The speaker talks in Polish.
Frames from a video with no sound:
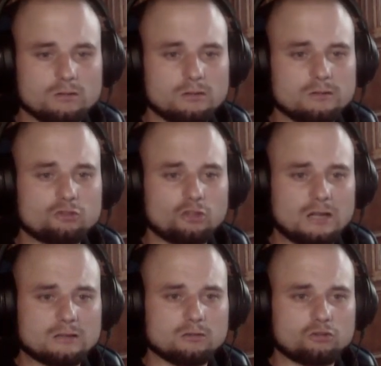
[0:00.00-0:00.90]
czy
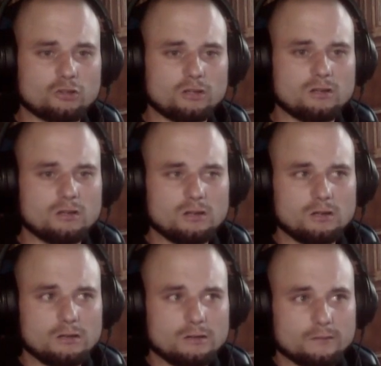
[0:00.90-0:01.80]
lato, czy
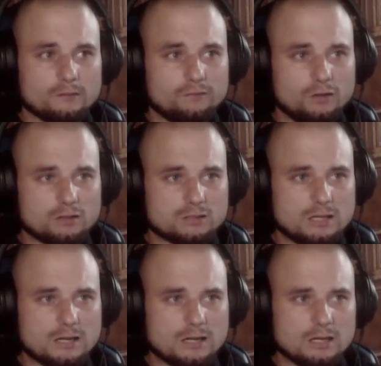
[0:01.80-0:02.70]
wiosna,
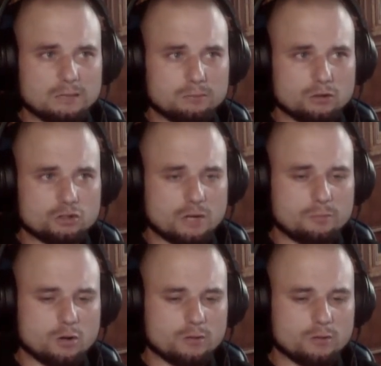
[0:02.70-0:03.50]
ale było ciepło.